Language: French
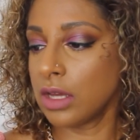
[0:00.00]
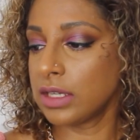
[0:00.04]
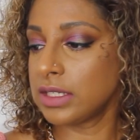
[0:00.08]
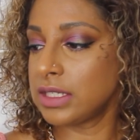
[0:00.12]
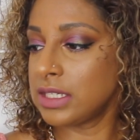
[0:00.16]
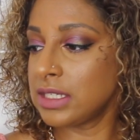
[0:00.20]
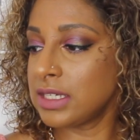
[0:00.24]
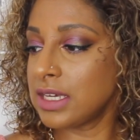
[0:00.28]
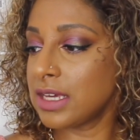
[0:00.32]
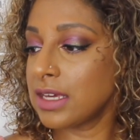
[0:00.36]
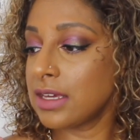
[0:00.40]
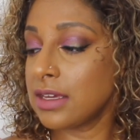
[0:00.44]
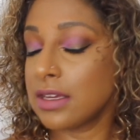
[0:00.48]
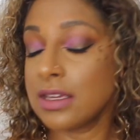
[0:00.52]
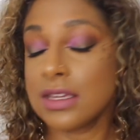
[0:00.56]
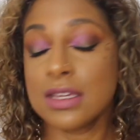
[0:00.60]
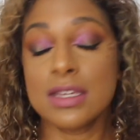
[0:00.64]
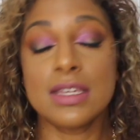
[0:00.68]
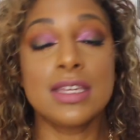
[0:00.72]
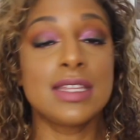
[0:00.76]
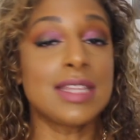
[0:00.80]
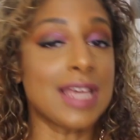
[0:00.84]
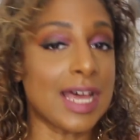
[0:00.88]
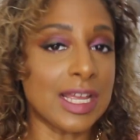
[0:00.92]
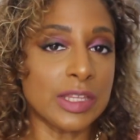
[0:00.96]
qui est
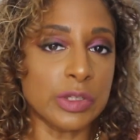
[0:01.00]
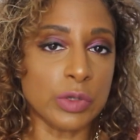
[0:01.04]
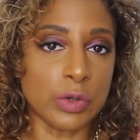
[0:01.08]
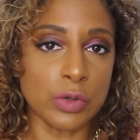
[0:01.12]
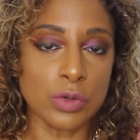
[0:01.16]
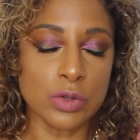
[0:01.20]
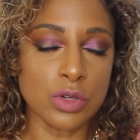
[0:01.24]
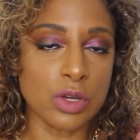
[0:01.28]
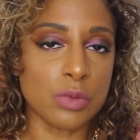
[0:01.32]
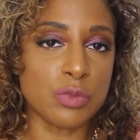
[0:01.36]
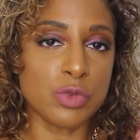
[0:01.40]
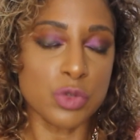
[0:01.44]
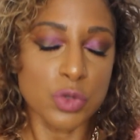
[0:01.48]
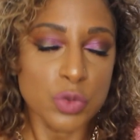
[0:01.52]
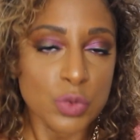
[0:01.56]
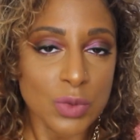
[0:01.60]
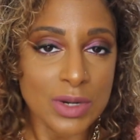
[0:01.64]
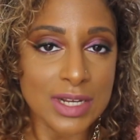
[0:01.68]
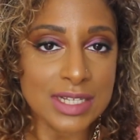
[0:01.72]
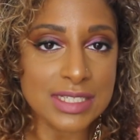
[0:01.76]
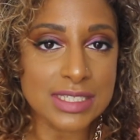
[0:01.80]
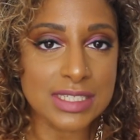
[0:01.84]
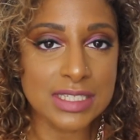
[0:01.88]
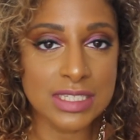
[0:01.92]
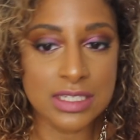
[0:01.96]
hydratant comme son nom
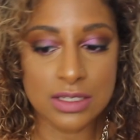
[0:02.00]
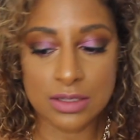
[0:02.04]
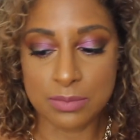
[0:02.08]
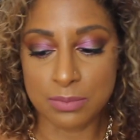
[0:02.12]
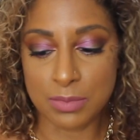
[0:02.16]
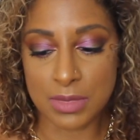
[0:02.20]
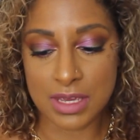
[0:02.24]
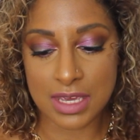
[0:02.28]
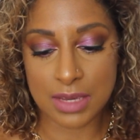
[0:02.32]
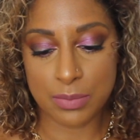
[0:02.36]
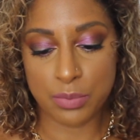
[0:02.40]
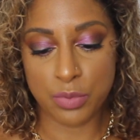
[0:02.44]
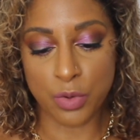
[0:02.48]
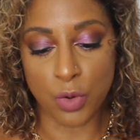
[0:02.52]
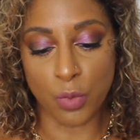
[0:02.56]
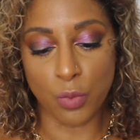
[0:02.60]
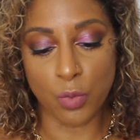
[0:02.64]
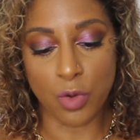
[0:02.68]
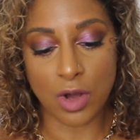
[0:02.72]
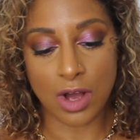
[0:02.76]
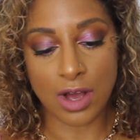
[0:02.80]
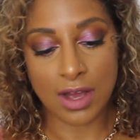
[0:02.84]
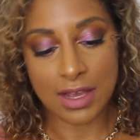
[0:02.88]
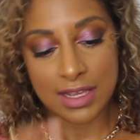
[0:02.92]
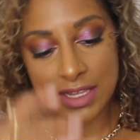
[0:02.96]
l'indique mais pour
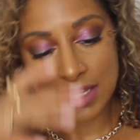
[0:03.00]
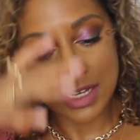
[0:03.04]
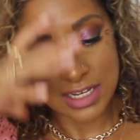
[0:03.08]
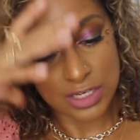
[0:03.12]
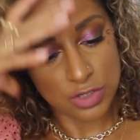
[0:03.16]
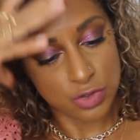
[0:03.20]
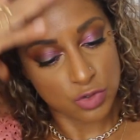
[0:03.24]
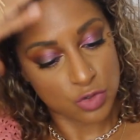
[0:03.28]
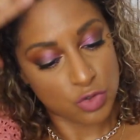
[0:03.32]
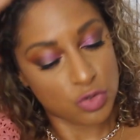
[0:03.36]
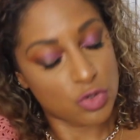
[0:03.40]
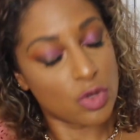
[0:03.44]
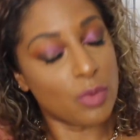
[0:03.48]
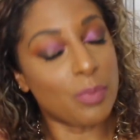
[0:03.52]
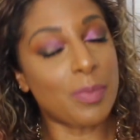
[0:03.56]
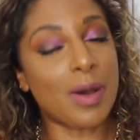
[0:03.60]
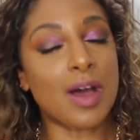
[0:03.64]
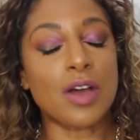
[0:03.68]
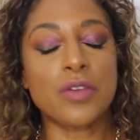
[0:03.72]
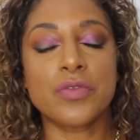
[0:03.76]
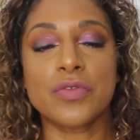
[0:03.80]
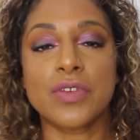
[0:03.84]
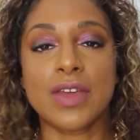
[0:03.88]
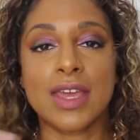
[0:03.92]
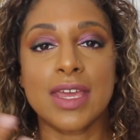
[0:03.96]
moi il est juste
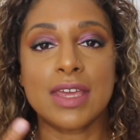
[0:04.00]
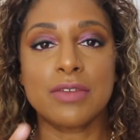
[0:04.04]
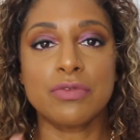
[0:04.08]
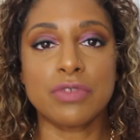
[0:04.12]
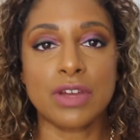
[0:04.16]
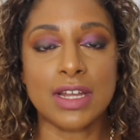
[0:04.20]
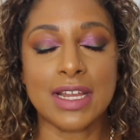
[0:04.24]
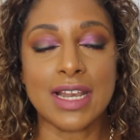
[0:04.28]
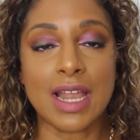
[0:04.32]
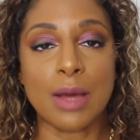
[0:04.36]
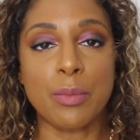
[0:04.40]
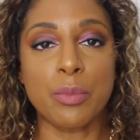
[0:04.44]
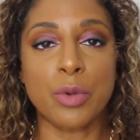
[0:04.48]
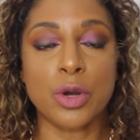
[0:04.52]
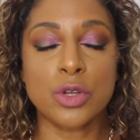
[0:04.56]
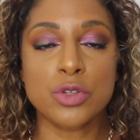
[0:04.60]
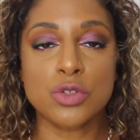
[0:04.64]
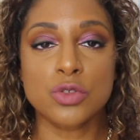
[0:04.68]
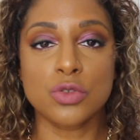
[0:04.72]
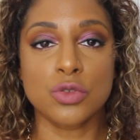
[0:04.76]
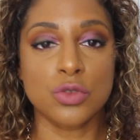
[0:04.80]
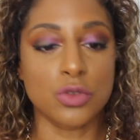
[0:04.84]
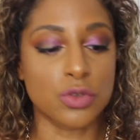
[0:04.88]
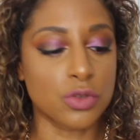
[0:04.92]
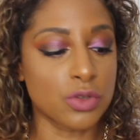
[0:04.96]
parfait enfin il apporte
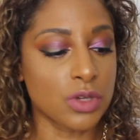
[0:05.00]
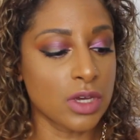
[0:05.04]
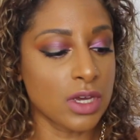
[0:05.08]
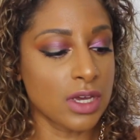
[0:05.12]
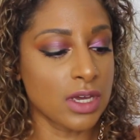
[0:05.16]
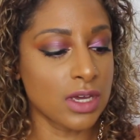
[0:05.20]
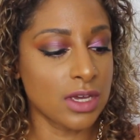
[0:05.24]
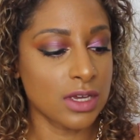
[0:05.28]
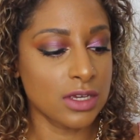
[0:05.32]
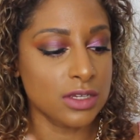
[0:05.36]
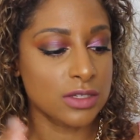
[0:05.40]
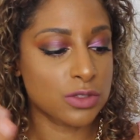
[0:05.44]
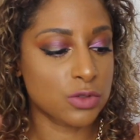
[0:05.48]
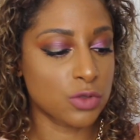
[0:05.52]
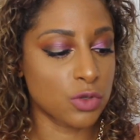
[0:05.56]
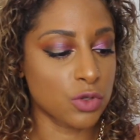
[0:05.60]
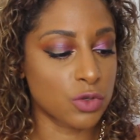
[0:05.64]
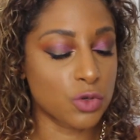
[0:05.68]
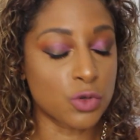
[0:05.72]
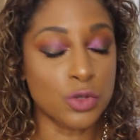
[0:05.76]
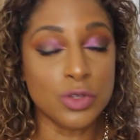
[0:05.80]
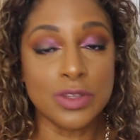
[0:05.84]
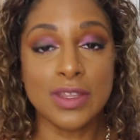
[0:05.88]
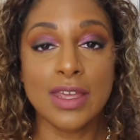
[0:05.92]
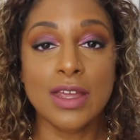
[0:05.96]
ce,
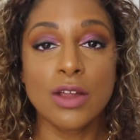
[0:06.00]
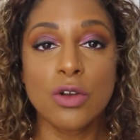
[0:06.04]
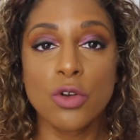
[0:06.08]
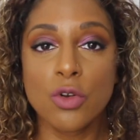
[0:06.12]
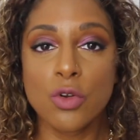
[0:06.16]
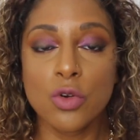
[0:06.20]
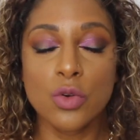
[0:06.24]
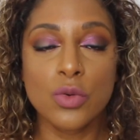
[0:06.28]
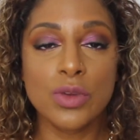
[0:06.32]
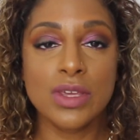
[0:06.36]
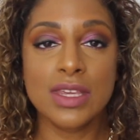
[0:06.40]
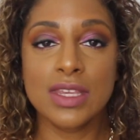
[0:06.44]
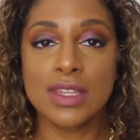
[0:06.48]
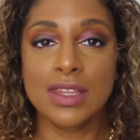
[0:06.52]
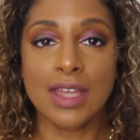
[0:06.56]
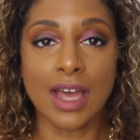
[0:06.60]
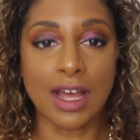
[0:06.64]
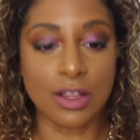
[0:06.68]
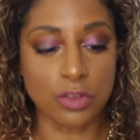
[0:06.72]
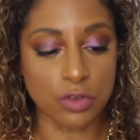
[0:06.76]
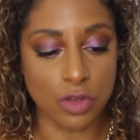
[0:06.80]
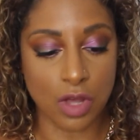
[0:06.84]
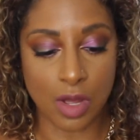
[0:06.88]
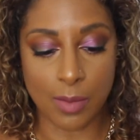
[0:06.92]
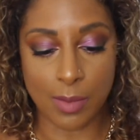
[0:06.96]
côté glowy
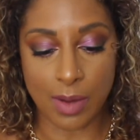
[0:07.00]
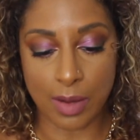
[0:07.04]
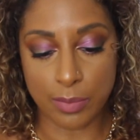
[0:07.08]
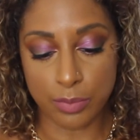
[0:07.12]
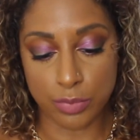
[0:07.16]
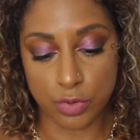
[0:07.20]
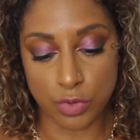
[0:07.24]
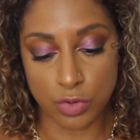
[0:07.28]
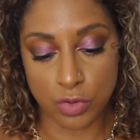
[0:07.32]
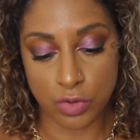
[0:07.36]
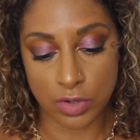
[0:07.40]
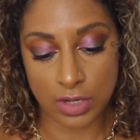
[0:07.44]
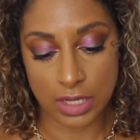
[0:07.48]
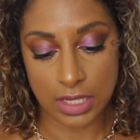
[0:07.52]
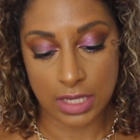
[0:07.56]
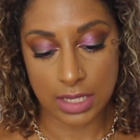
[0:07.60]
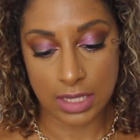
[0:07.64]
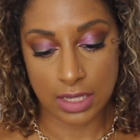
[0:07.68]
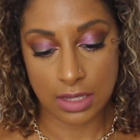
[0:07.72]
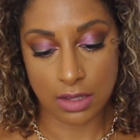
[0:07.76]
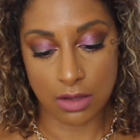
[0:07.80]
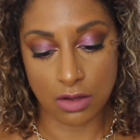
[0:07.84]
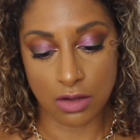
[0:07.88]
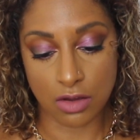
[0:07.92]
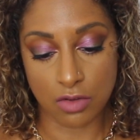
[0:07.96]
hydratant à ma peau
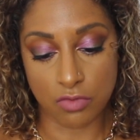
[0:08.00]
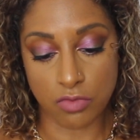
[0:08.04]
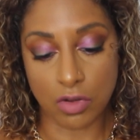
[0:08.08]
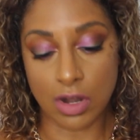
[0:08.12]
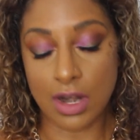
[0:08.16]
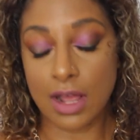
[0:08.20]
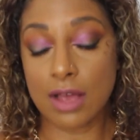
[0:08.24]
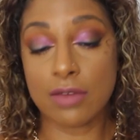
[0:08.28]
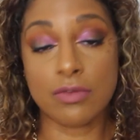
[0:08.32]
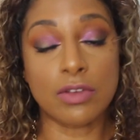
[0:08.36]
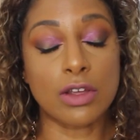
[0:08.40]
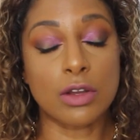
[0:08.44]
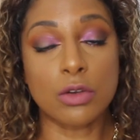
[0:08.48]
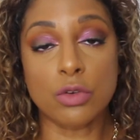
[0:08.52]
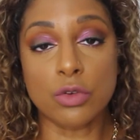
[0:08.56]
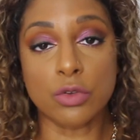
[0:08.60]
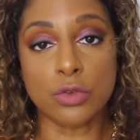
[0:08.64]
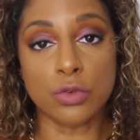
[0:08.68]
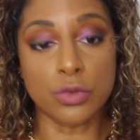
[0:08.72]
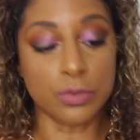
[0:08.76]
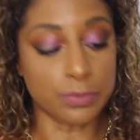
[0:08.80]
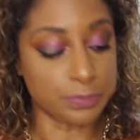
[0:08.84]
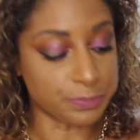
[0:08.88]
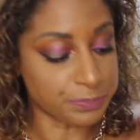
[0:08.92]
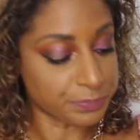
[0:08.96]
et euh, voilà avec
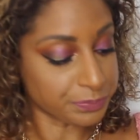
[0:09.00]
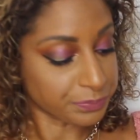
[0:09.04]
le